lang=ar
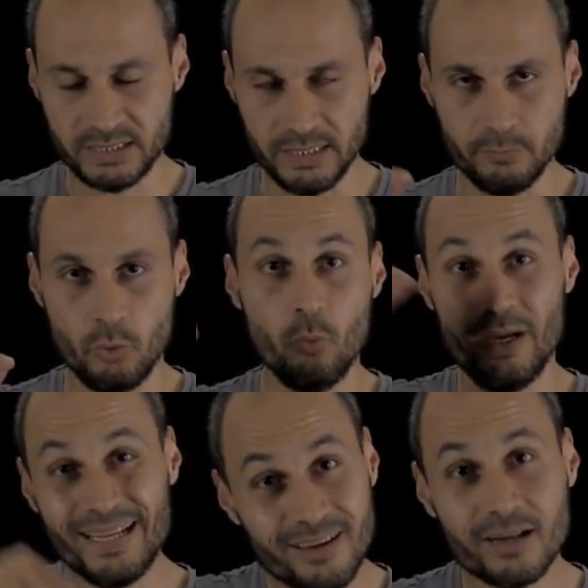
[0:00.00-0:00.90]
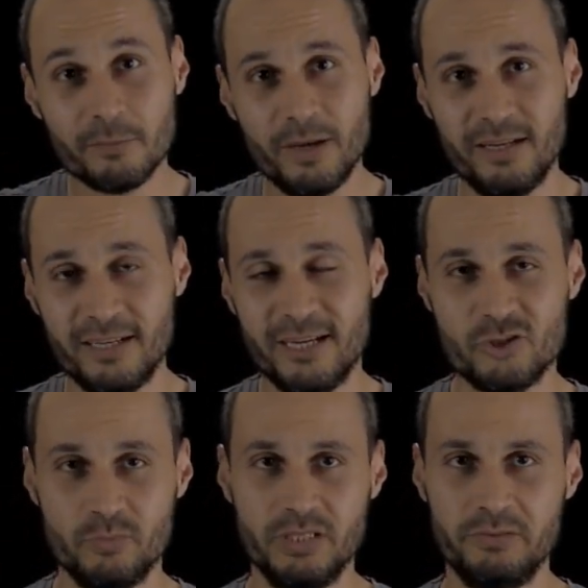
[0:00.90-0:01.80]
طيب هو ايه الغرض بقى اللي انا
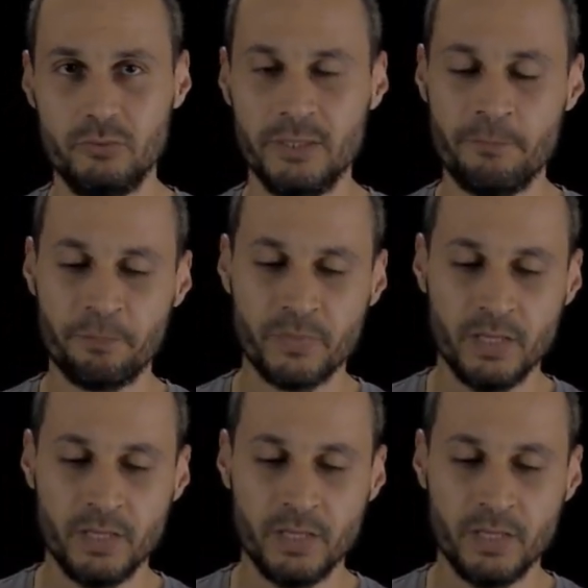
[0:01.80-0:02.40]
عايزه من الفيديو ده